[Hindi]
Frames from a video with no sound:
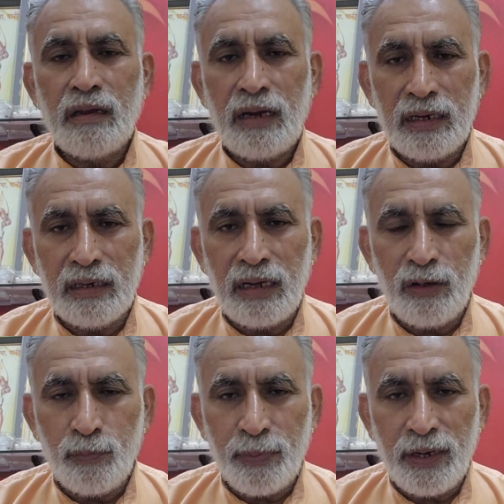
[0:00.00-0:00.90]
हांडा
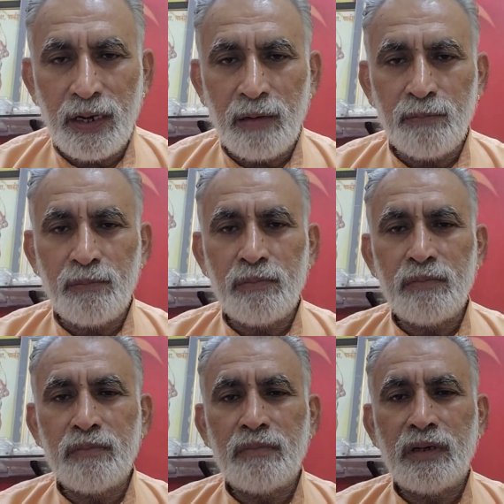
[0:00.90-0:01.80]
उपनाम
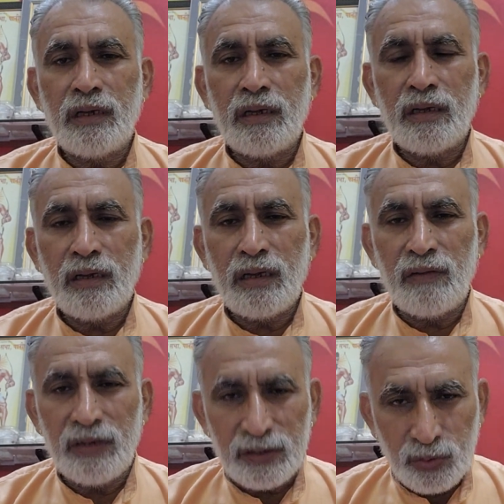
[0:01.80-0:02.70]

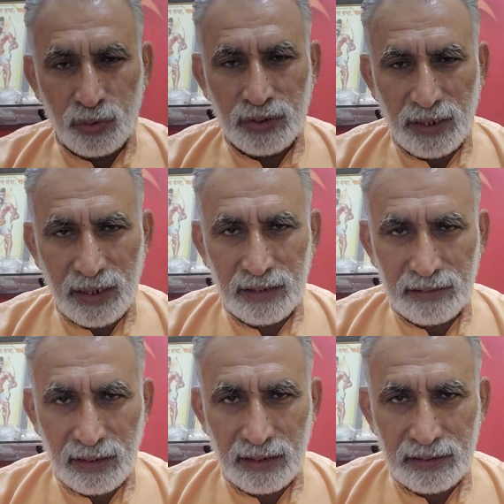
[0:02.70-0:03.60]
अवलश गोत्र के
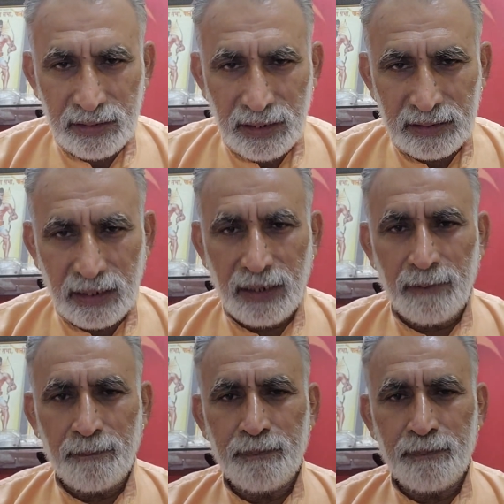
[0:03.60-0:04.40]
अंतर्गत ही आता है